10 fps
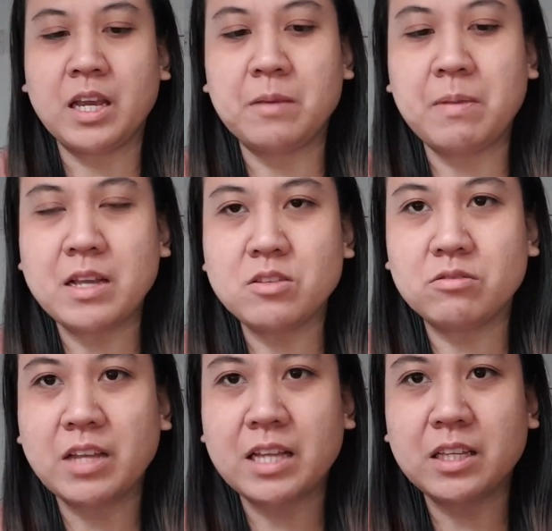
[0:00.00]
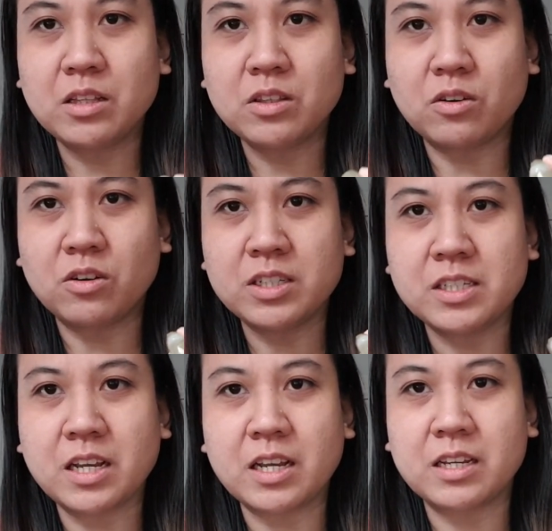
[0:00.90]
ipasok natin to
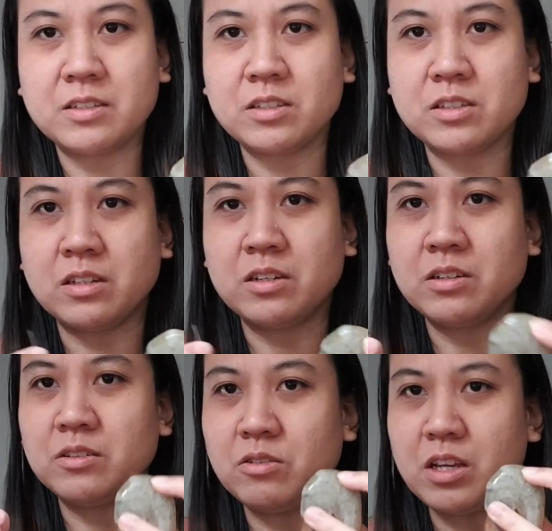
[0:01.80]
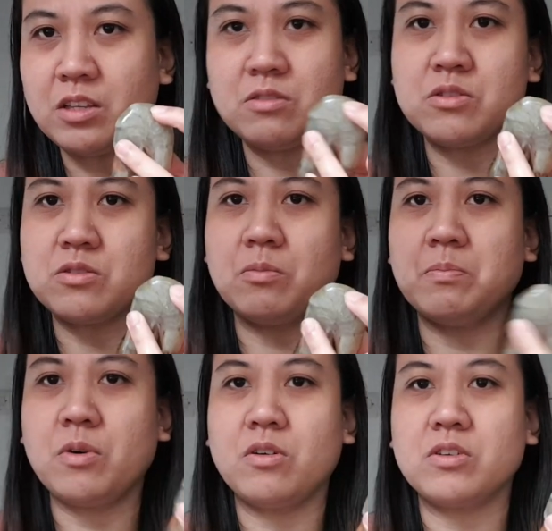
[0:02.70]
sa, you can use
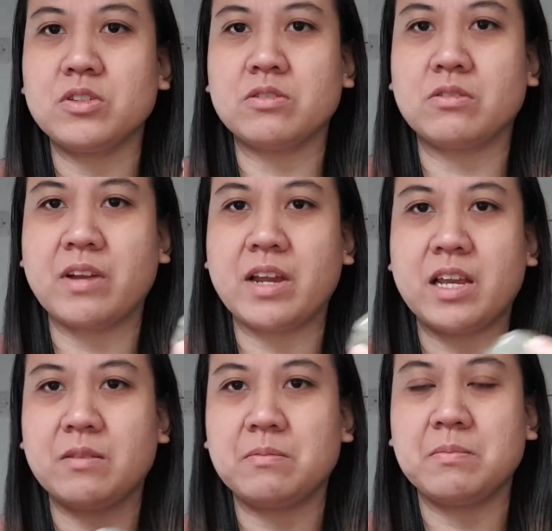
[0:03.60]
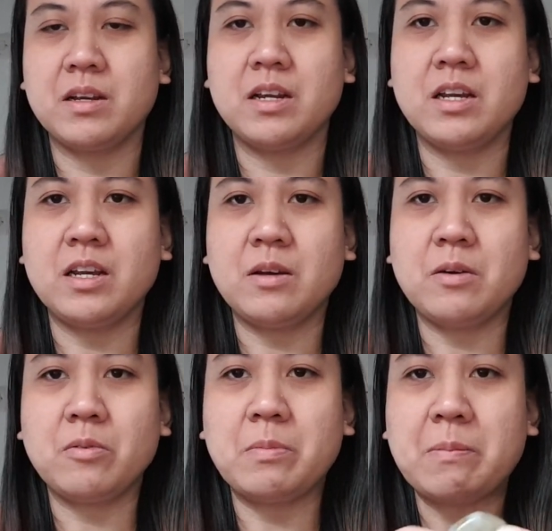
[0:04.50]
boss, rim,
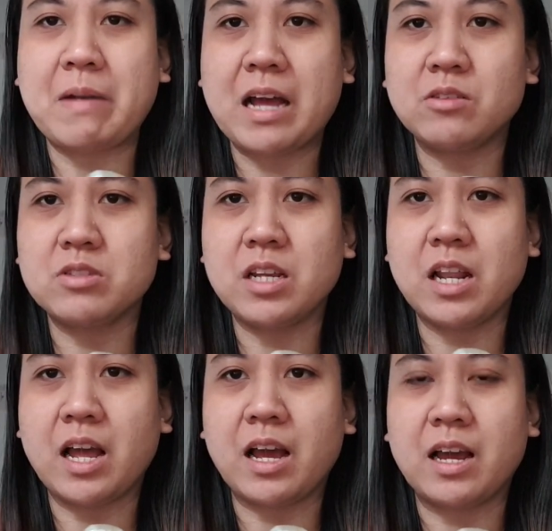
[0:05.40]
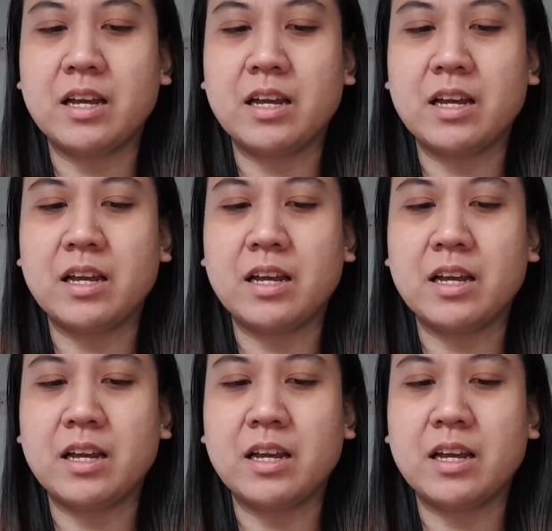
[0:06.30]
kung paano sila